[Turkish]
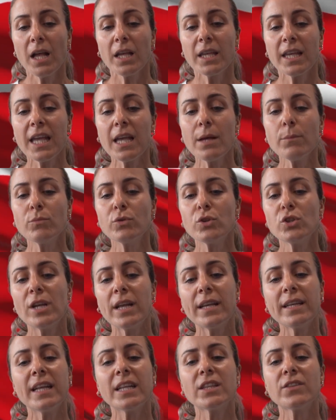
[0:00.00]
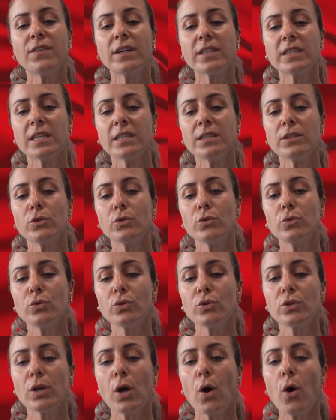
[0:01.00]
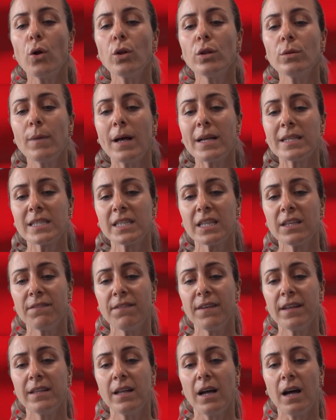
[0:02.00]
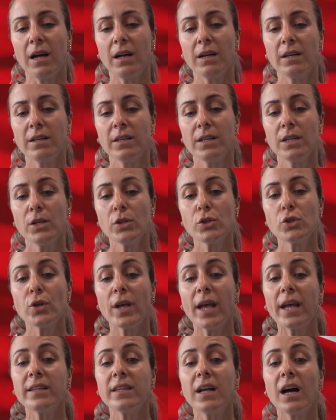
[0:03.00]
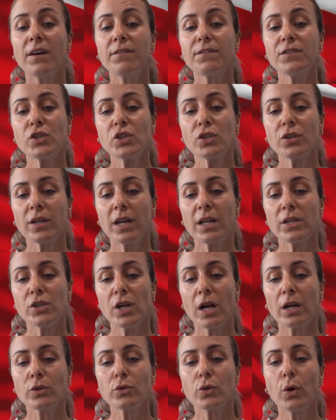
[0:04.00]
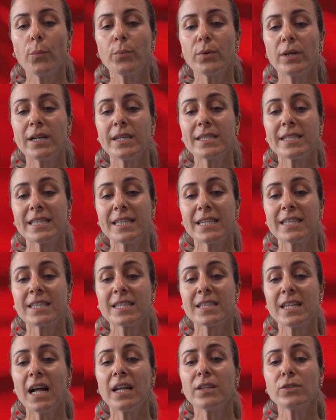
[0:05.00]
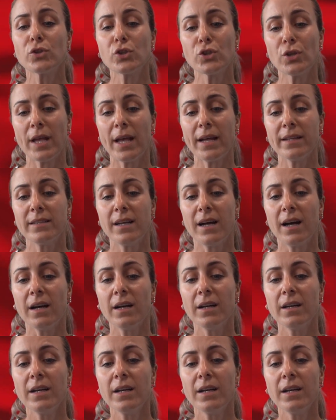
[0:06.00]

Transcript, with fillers: Kim bu cennet vatanın uğruna olmaz ki feda. Şüheda fışkıracak toprağa sıksan şüheda.